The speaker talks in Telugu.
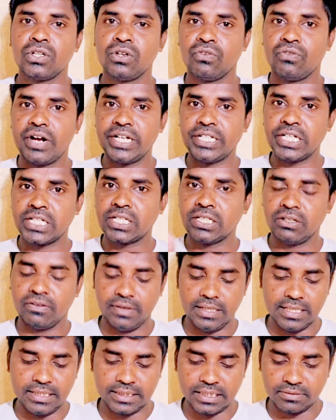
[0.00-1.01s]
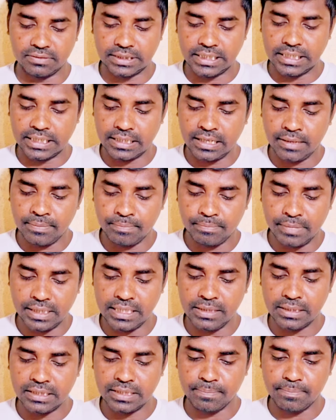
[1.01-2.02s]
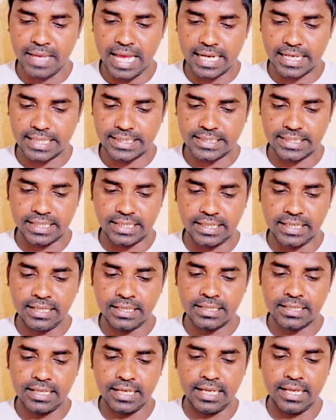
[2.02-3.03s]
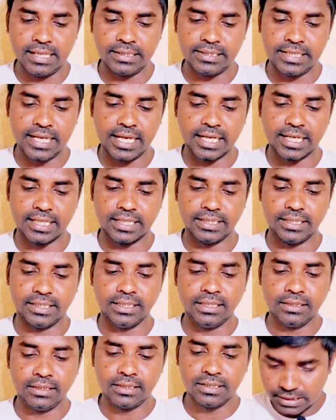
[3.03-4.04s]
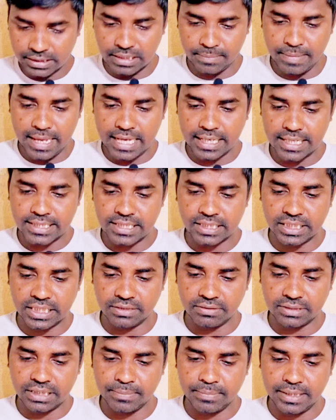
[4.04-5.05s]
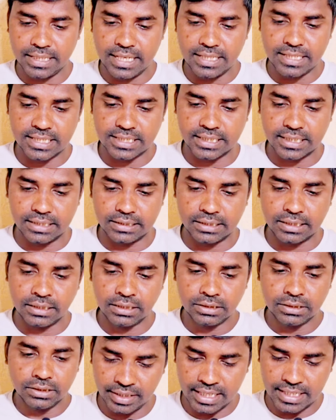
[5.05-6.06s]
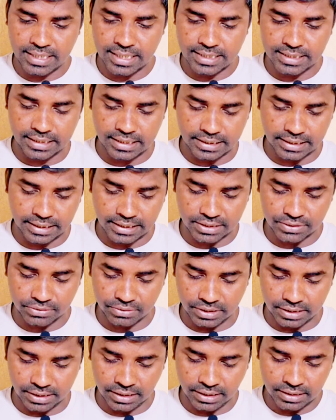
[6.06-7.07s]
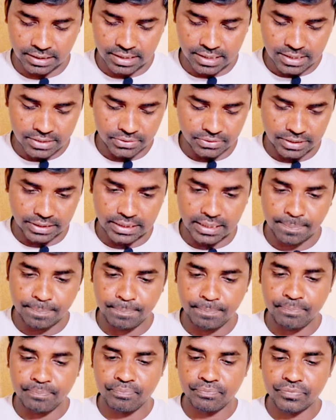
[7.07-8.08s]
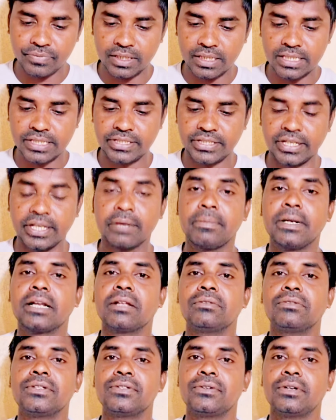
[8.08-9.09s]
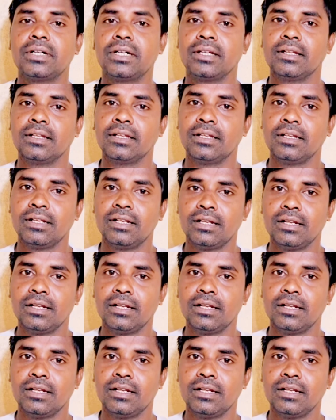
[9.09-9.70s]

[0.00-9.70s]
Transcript: సో వైటిష్లో వెళ్ళిన తర్వాత ఇక్కడ మళ్ళీ ఇట్లా బ్యాక్ వచ్చేయండి ఏం చేయకండి దీన్ని ఇట్లా బ్యాక్ వచ్చిన తర్వాత మీరేం చేస్తారంటే మీరేం చేస్తారంటే ఇక్కడ చూడండి సో ఇక్కడ షేర్ బటన్ ఉంది చూడండి